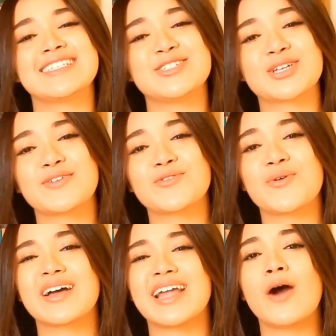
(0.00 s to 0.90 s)
que se inscrevam
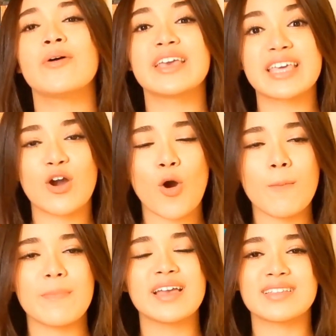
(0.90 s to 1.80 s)
no canal e que
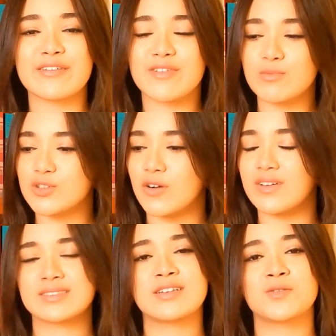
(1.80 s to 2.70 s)
comentem. Vamos
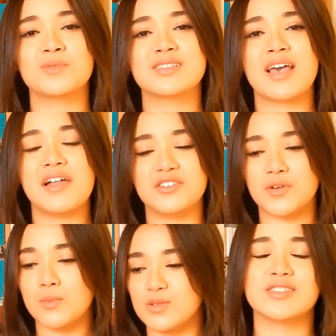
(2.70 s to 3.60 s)
conversar sobre séries,
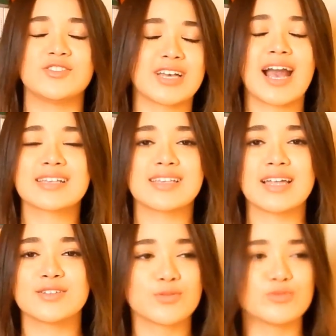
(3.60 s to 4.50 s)
vamos indicar
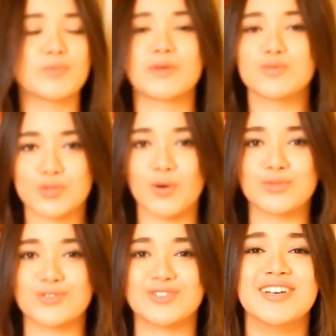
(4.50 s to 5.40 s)
séries uns para os
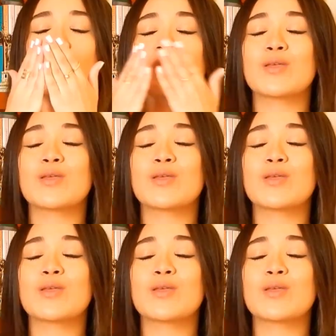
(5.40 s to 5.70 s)
outros.